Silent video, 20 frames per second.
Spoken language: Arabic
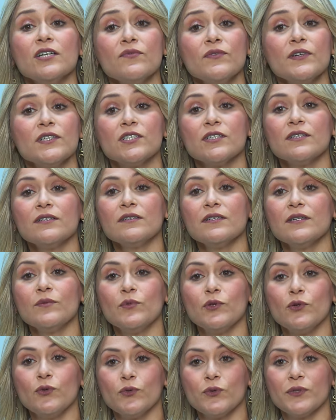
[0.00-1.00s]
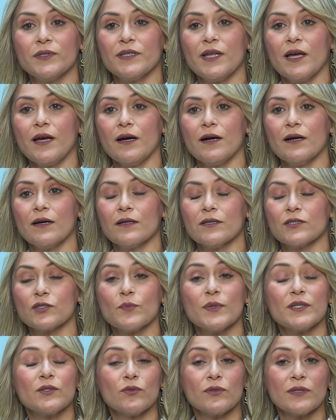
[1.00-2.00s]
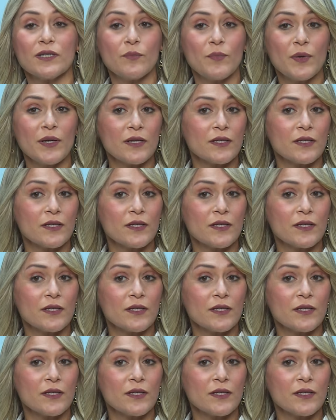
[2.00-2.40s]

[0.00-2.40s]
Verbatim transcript: فاجاتني باللوك تاعها جو ماتوندي با